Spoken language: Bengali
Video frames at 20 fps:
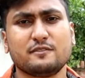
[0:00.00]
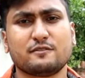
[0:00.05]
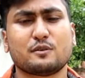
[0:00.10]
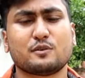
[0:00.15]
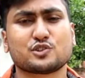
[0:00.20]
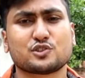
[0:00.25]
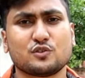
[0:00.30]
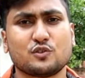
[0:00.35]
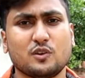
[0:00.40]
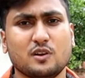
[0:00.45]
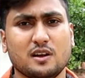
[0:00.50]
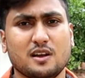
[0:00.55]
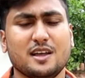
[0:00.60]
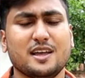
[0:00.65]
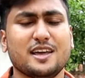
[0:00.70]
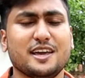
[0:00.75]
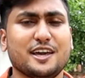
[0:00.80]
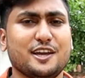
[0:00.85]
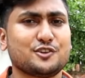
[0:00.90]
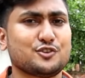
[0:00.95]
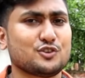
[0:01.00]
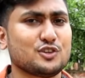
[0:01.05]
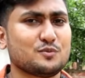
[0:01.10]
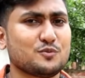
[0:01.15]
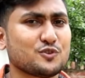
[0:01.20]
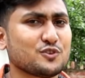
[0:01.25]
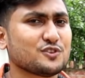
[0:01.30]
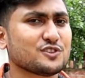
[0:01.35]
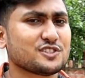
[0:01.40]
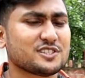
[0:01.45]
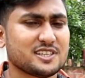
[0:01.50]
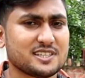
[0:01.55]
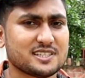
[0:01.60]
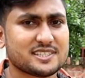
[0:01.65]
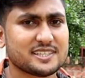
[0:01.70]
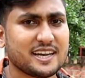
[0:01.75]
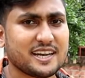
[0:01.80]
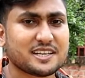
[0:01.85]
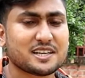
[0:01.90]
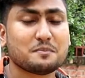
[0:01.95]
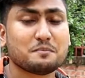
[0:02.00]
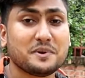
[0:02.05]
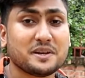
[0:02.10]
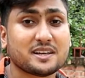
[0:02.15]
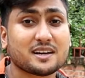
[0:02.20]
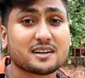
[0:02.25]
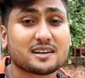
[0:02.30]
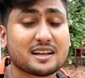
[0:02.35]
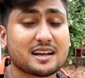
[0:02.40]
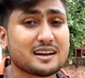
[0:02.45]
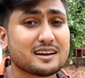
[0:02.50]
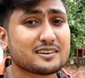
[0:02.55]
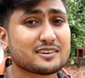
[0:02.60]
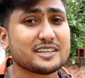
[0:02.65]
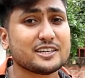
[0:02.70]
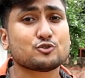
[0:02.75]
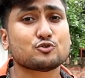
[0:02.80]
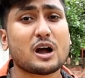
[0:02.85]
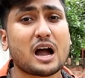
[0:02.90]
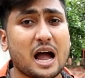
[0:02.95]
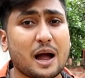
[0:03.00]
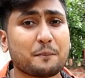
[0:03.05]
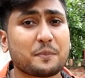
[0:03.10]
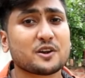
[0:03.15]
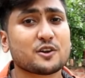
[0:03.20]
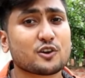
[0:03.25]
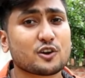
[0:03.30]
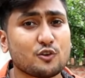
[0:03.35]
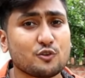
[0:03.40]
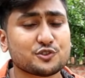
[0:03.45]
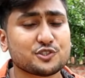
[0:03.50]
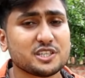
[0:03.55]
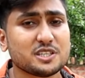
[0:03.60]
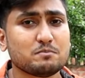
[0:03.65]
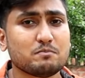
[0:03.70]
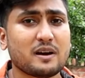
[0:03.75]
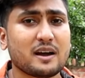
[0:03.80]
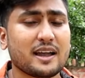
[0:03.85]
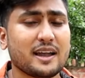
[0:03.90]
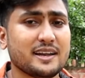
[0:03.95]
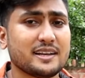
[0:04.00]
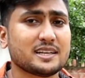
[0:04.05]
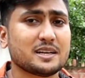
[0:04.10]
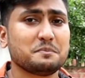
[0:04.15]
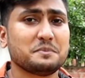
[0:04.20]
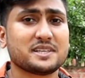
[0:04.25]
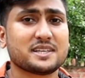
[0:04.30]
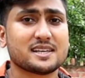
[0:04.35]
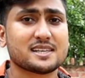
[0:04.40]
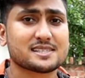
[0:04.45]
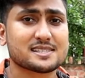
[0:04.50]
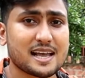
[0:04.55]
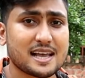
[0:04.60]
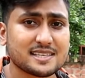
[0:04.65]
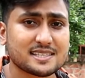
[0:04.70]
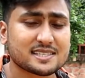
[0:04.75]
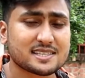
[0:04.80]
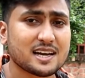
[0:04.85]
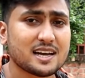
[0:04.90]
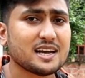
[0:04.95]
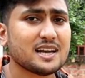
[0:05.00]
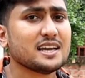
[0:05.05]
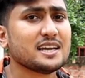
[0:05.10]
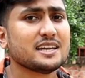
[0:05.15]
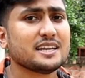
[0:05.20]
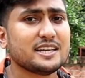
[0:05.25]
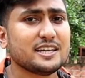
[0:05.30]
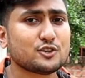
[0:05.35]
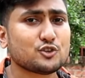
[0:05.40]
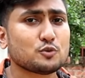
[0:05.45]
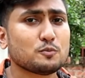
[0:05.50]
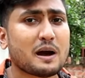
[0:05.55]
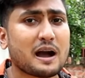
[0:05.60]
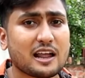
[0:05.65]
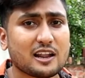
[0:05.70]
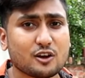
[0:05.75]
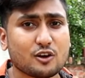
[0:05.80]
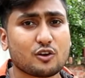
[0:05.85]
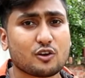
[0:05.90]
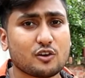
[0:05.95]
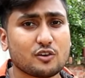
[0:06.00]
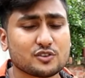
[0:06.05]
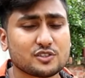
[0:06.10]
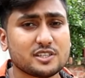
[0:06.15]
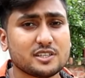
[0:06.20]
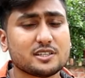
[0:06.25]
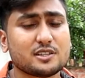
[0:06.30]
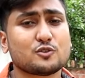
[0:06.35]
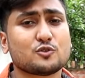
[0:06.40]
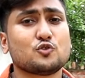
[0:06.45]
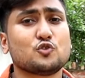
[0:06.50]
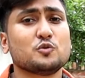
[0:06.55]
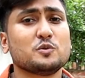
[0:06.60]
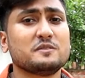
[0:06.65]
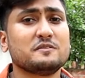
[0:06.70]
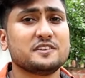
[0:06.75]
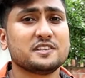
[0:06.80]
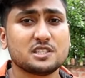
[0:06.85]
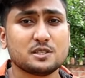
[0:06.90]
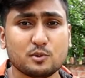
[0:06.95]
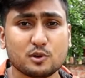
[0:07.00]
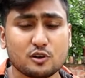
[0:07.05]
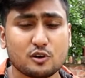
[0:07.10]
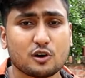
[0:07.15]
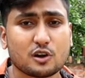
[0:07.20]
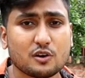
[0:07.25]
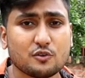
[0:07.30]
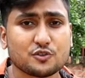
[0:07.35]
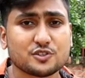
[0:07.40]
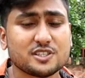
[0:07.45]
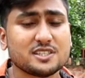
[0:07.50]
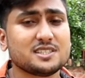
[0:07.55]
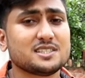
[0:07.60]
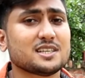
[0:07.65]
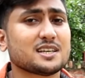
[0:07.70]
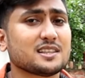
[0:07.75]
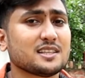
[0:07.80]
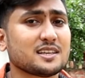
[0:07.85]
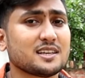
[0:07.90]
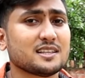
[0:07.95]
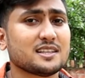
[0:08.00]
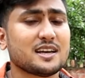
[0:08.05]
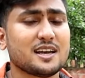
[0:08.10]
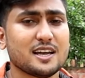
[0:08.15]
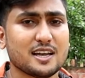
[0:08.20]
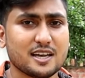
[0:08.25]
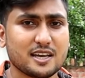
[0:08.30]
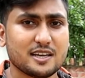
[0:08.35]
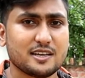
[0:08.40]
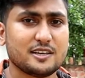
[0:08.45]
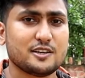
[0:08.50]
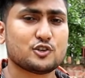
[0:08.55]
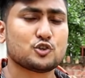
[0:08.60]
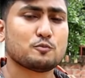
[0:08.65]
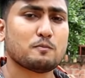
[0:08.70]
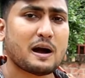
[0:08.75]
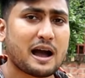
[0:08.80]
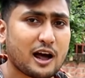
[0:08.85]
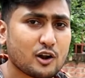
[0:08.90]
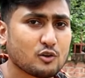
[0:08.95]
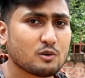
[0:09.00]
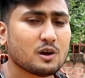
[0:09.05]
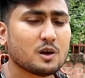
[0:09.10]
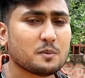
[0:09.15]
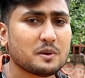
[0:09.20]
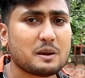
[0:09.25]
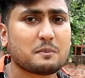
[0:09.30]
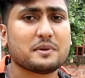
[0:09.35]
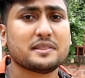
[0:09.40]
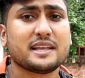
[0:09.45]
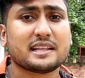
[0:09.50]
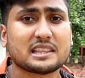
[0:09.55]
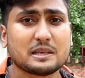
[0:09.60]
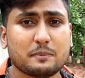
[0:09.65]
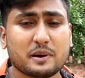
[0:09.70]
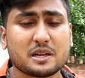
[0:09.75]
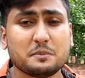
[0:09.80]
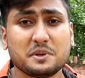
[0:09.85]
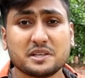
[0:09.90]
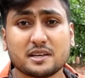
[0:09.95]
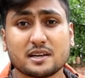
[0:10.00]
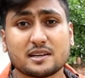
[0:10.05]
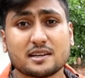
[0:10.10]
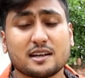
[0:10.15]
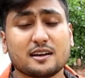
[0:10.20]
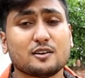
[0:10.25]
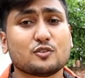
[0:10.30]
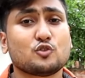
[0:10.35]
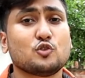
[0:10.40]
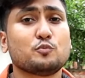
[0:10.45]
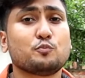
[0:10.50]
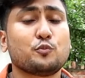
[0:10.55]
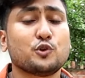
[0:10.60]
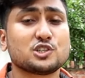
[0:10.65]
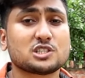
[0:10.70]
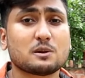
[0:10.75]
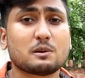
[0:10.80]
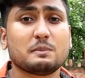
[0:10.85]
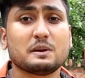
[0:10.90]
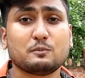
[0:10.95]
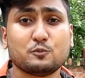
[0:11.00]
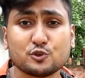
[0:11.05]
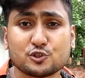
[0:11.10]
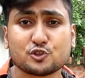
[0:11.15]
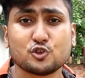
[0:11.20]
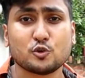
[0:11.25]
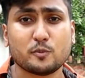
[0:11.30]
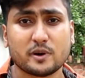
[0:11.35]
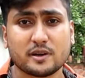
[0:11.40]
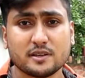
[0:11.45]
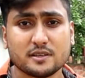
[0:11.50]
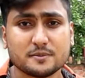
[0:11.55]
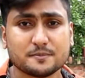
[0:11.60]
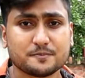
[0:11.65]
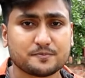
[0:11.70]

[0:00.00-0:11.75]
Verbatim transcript: ইনফরমেশনগুলো এই জন্য মনে হচ্ছে যে এটা মিটারটা একটু আপডেট করা উচিত বা এটা মিটারের সাইজটা একটু ভালো করা উচিত খুবই ভিজিবল করা উচিত যাতে কিনা একটু ভালোভাবে আমরা দেখতে পারি মিটারটা খুব পরিষ্কারভাবে বুঝতেও পারি